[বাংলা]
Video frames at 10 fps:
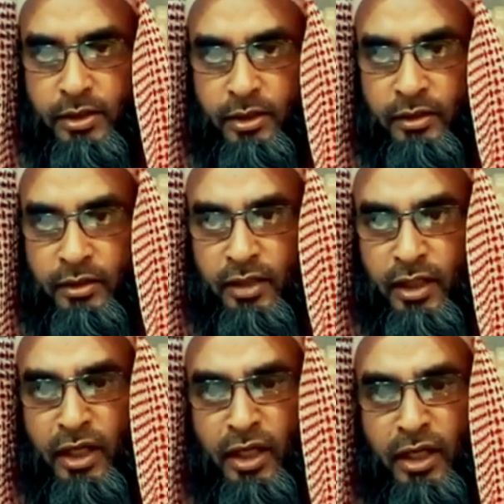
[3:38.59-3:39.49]

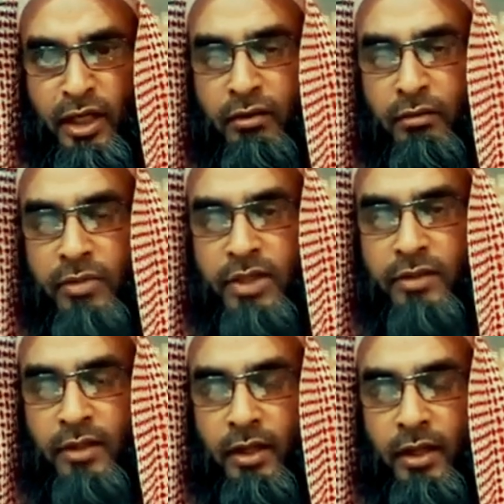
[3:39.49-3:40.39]
শয়তান
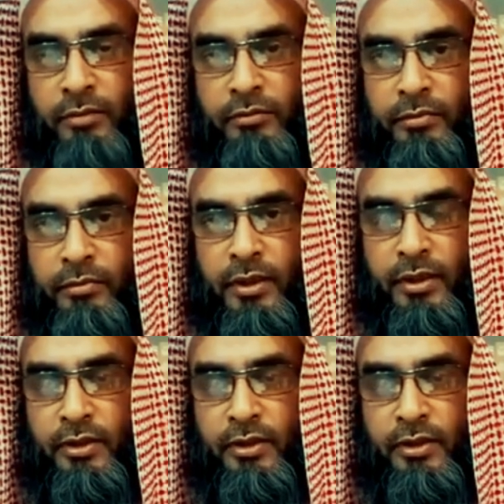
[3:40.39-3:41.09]
বিস্তার লাভ করবে